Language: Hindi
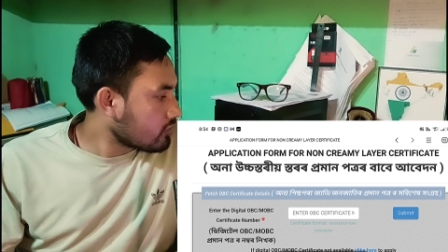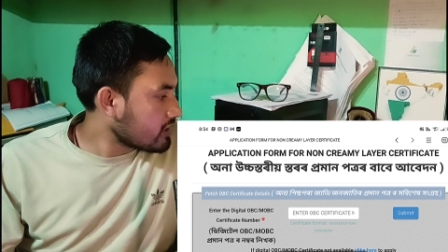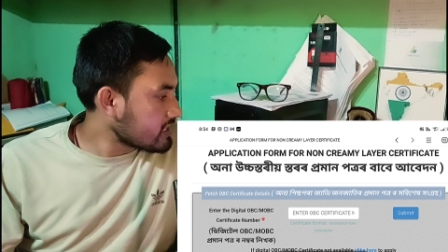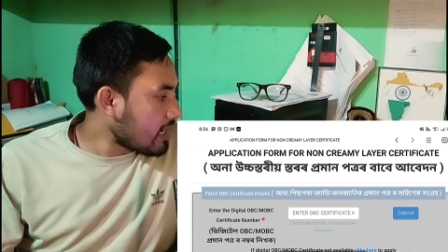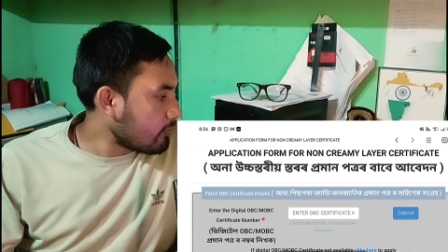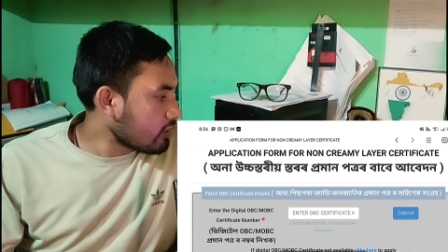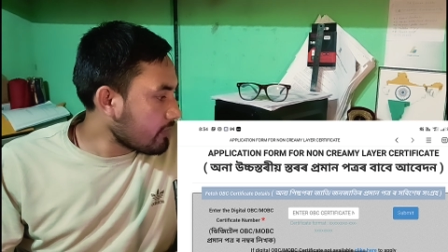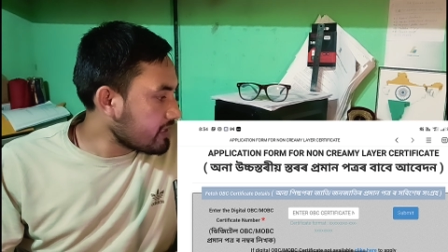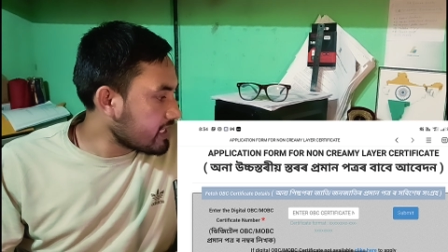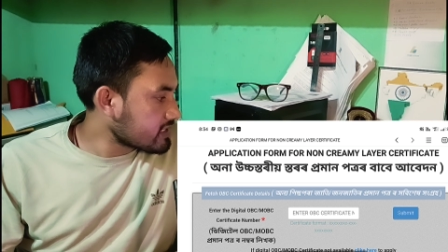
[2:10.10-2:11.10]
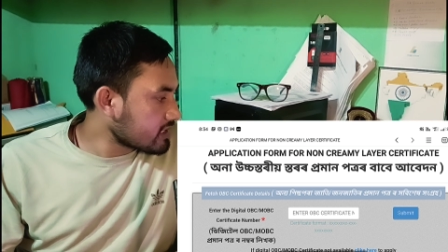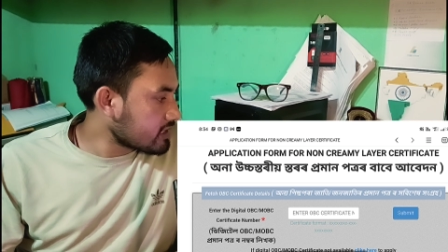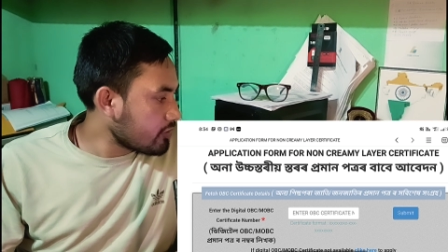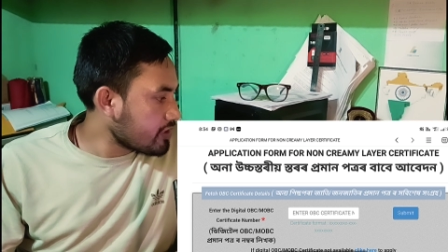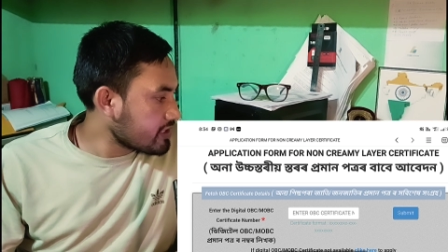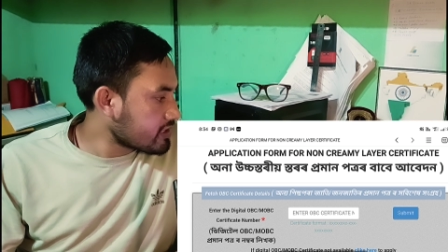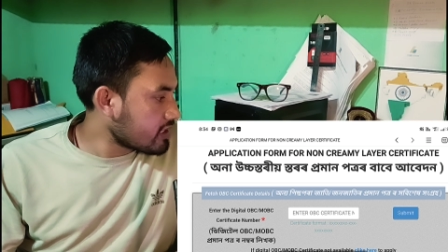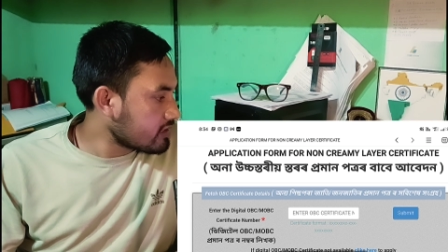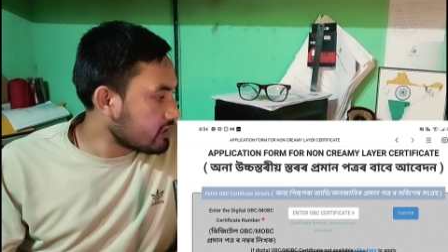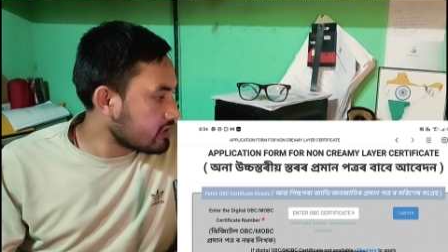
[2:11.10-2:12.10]
तो गैस आप लोग हमें देख सकते हो
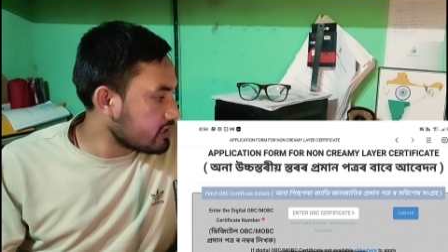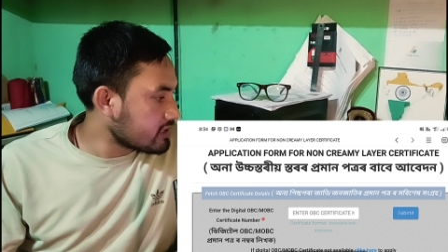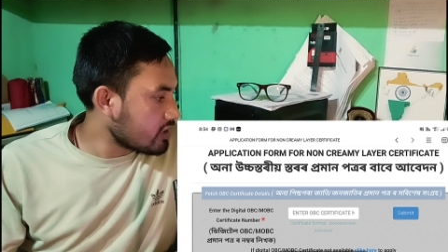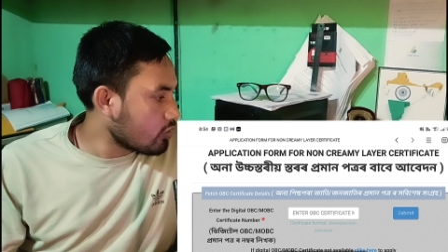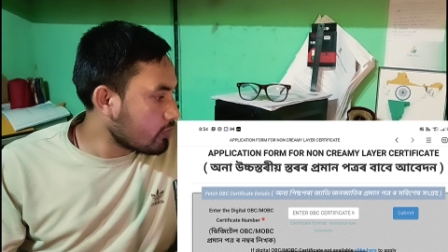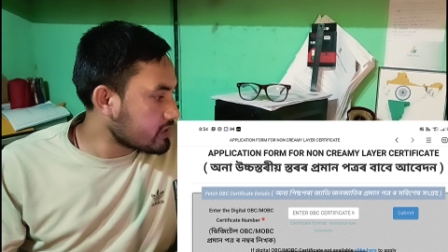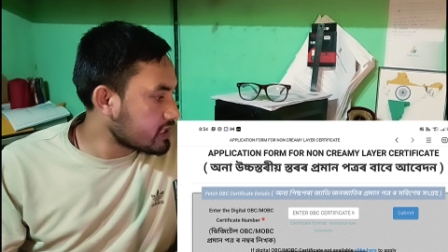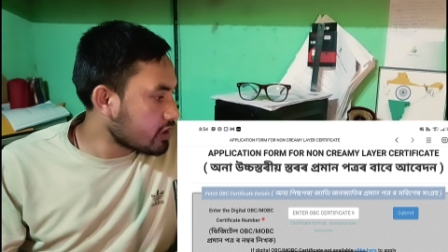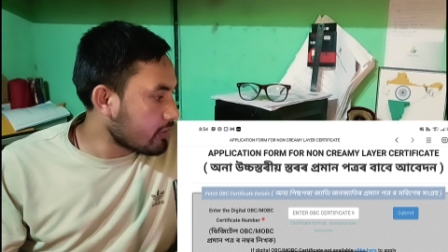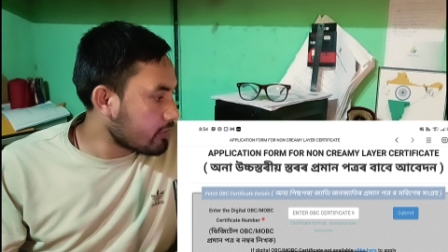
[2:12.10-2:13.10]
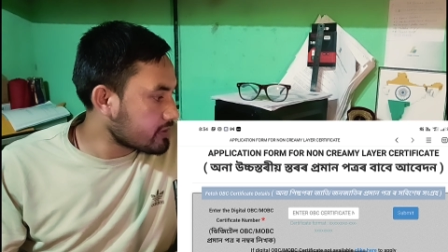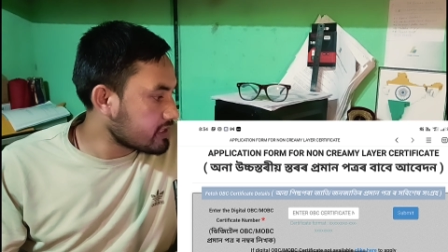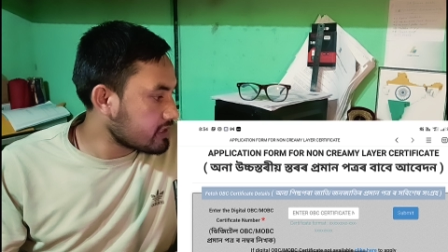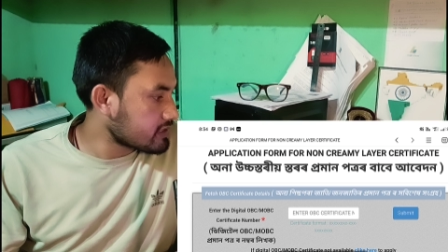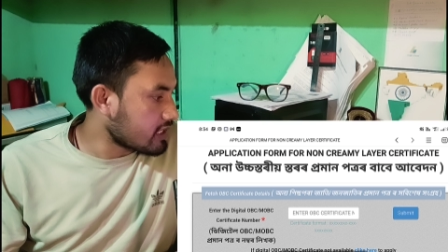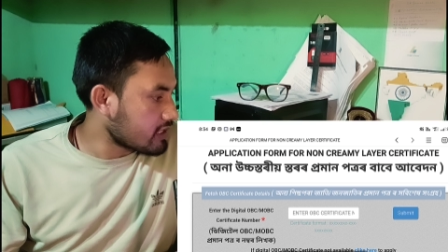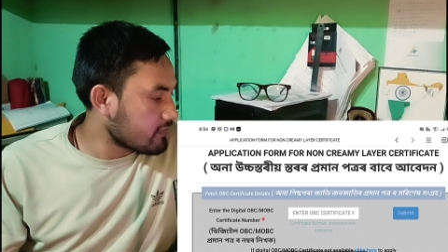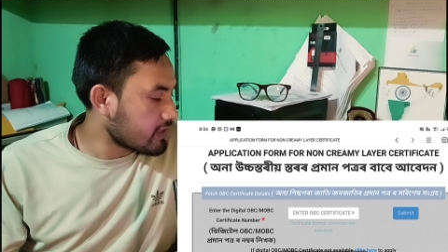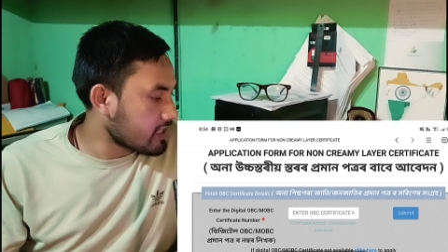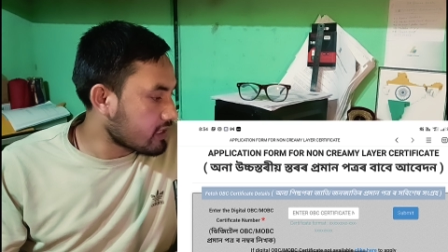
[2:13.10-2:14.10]
इंटर द डिजिटल ओबीसी और एमओबीसी
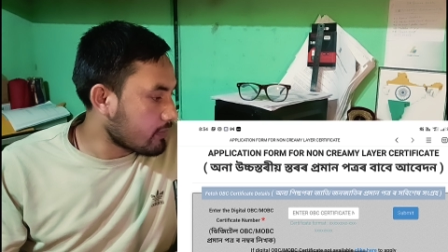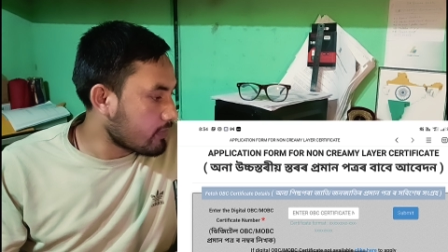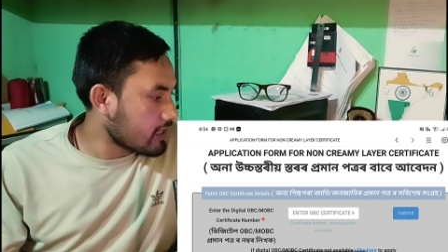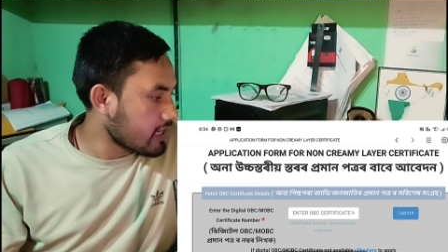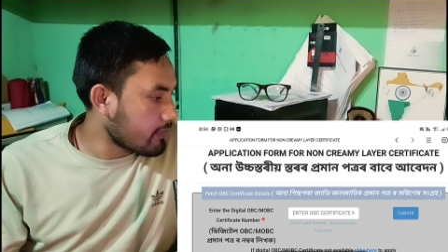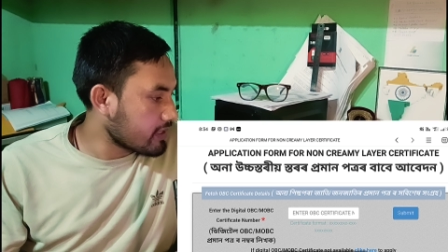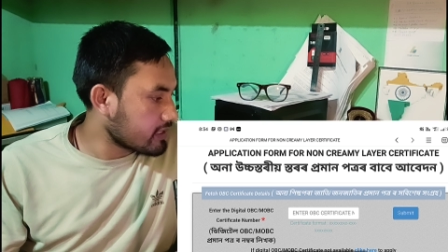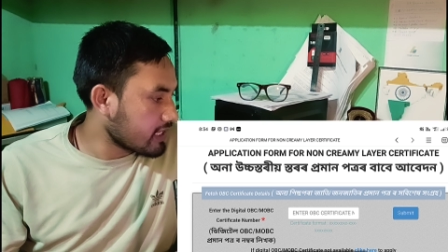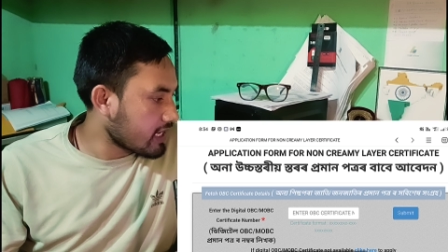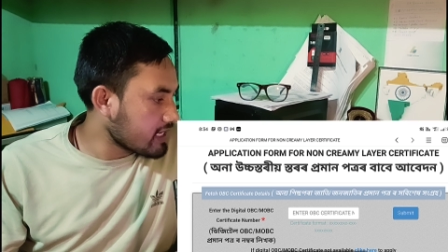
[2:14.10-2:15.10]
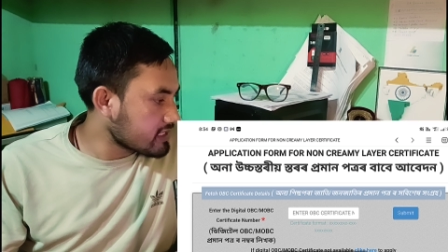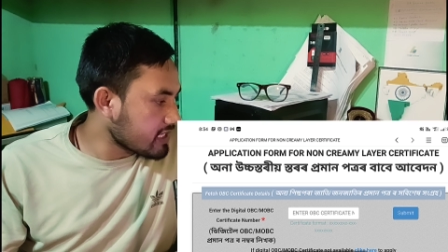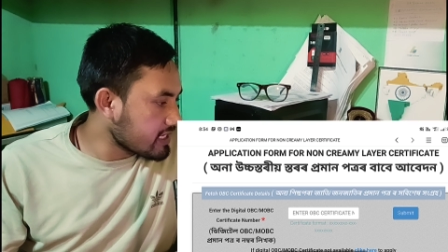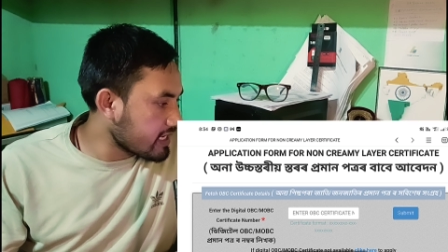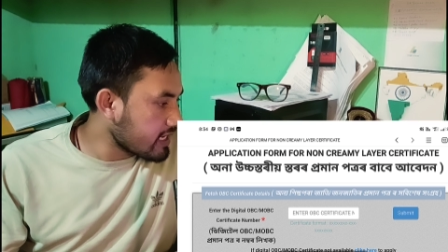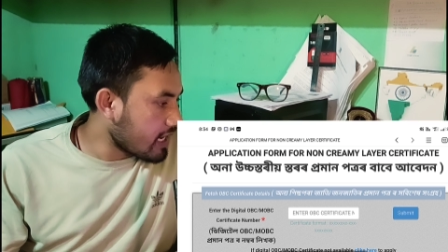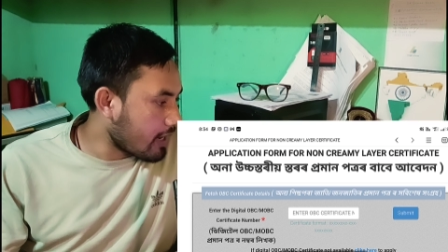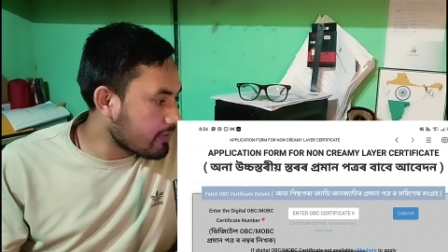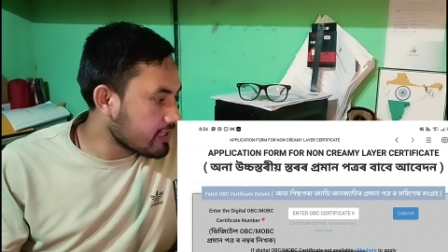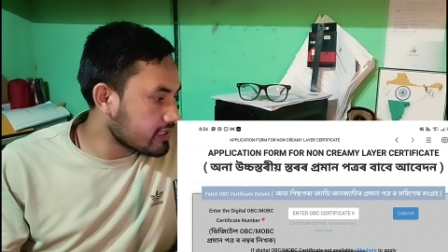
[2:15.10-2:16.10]
सर्टिफिकेट नंबर हमें देना ही चाहिए
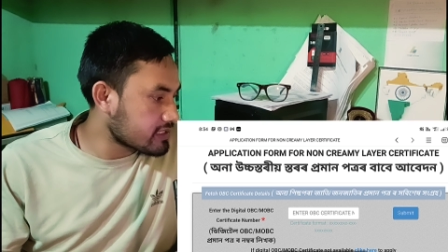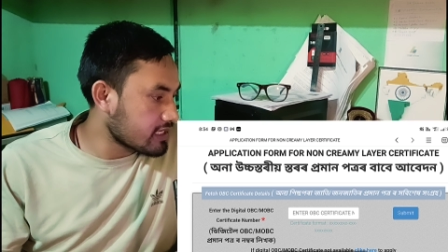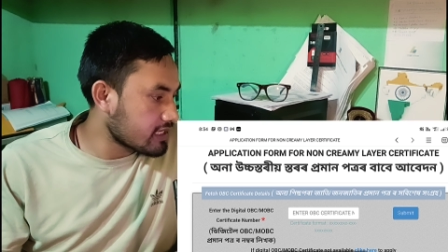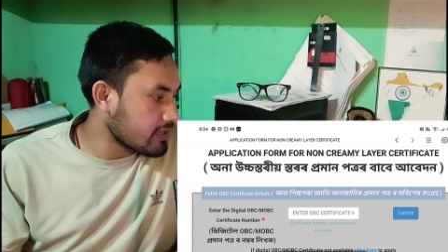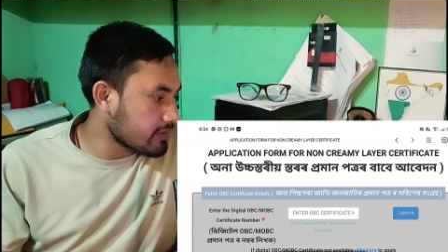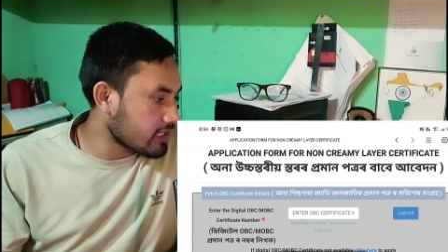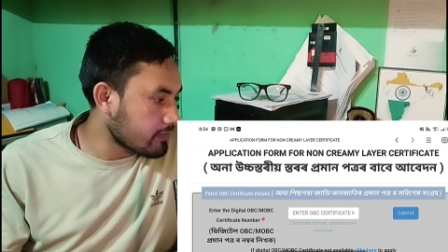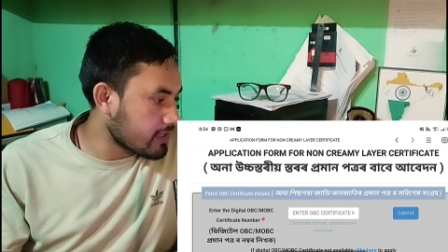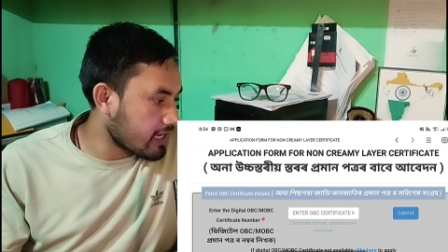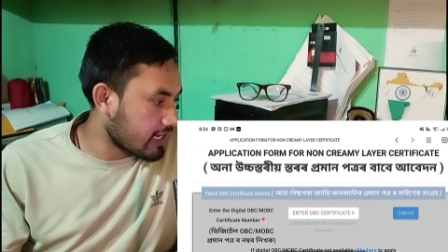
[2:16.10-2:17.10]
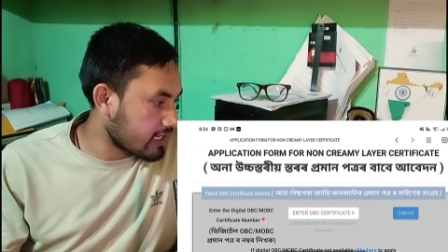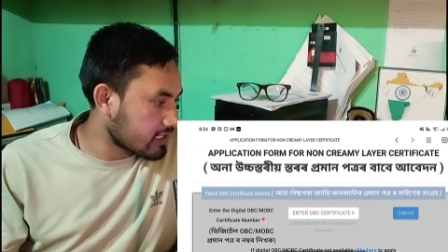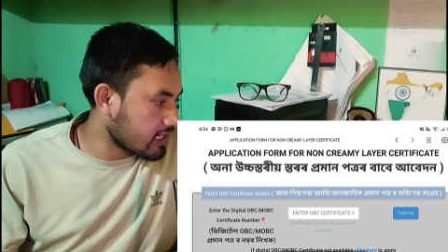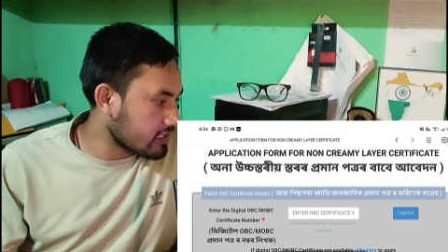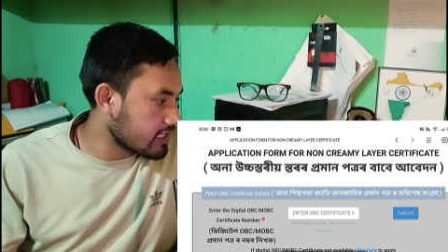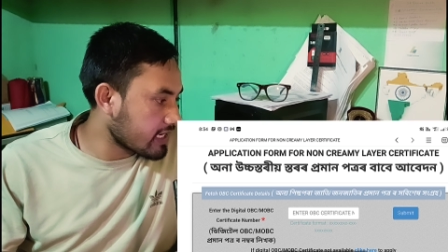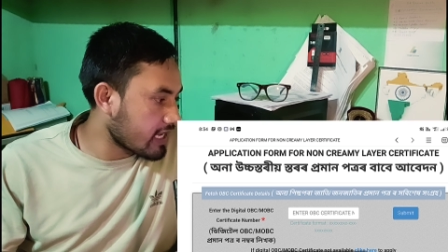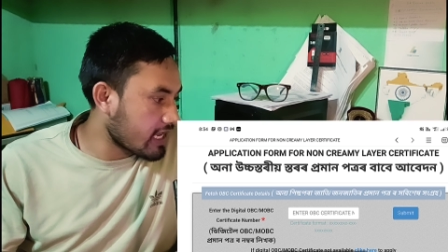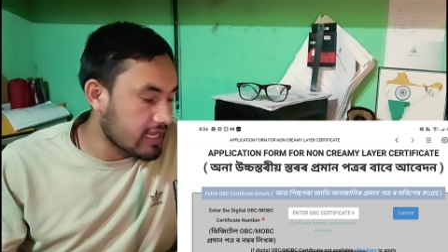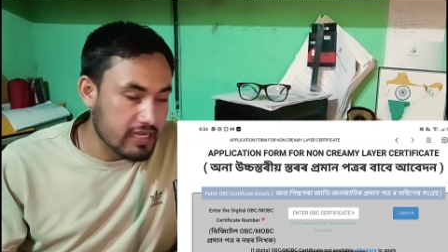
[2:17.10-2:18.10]
अभी रिसेंटली मतलब ये ऐड कर दिया
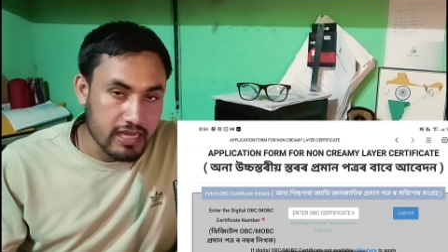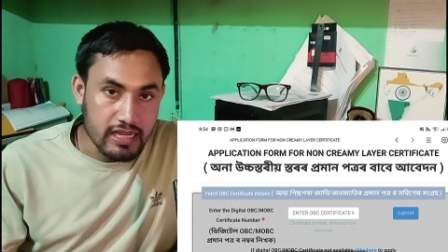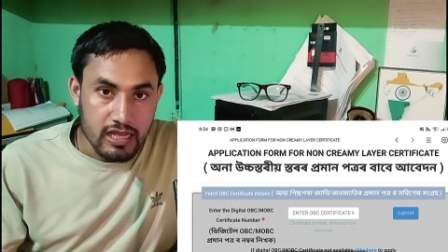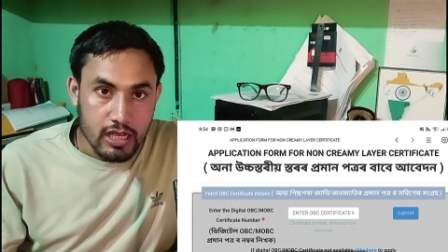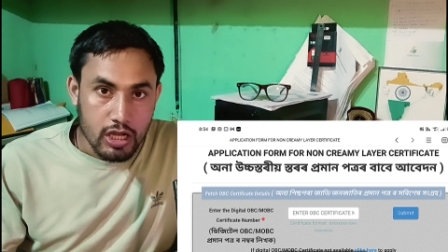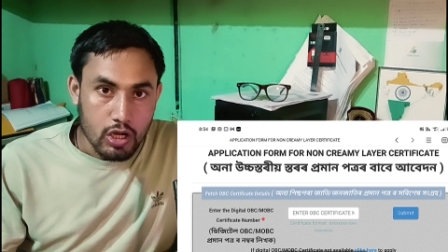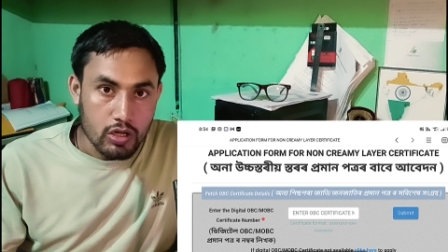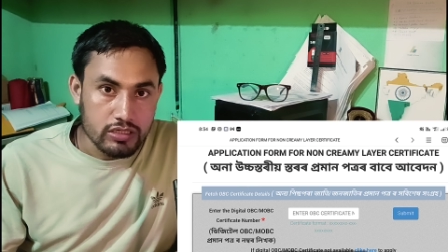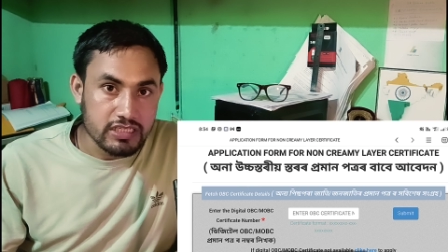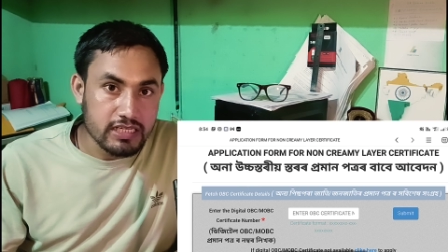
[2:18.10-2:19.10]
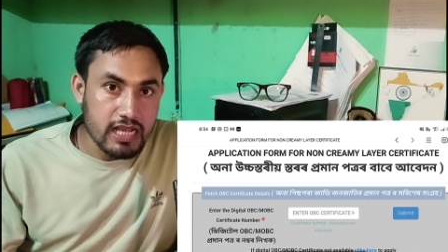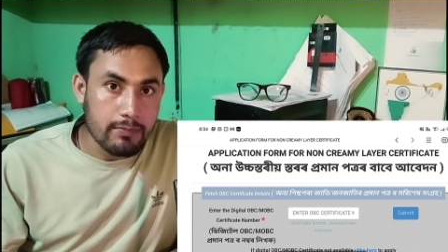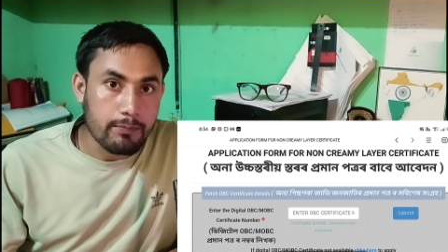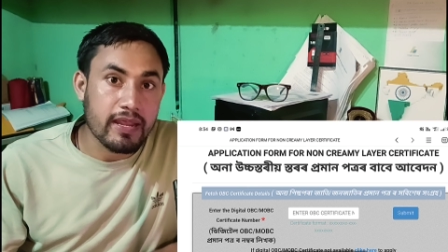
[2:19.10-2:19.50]
गया है ये और जिनका